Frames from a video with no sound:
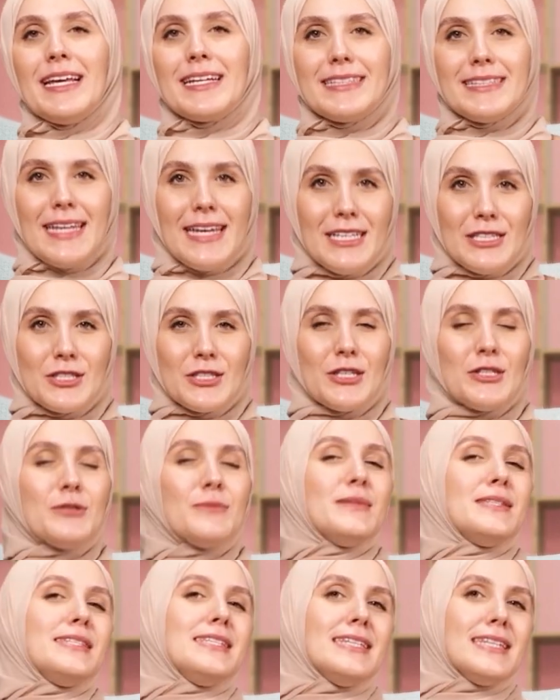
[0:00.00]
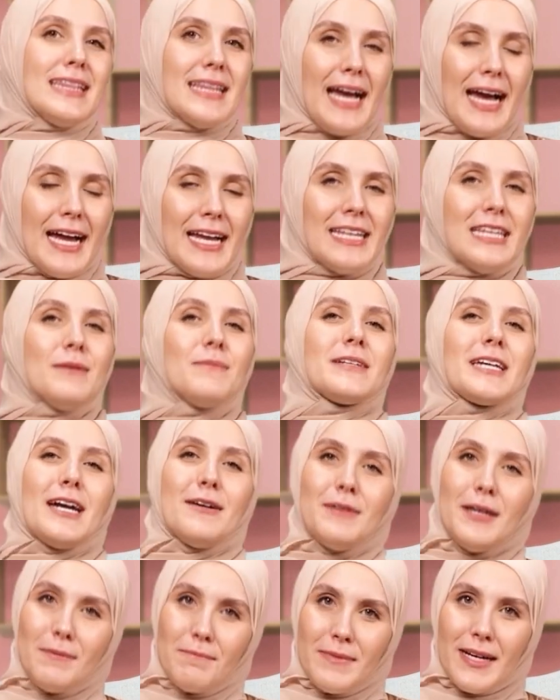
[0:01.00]
لاكتيشن وبيزيد الحليب
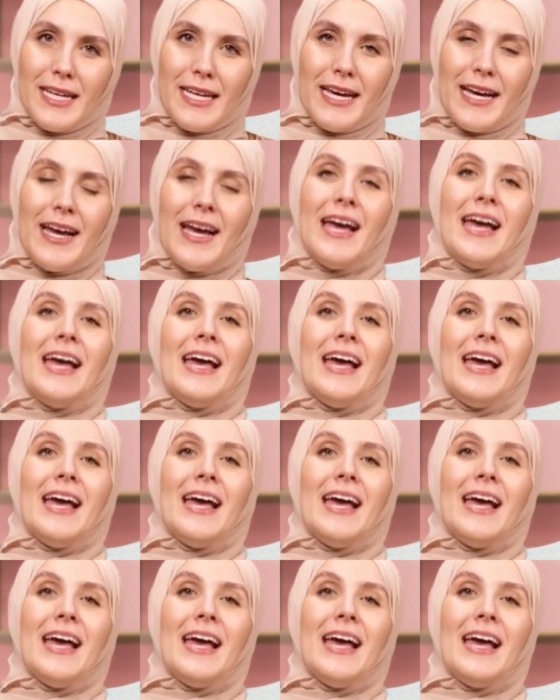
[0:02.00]
كمان بلا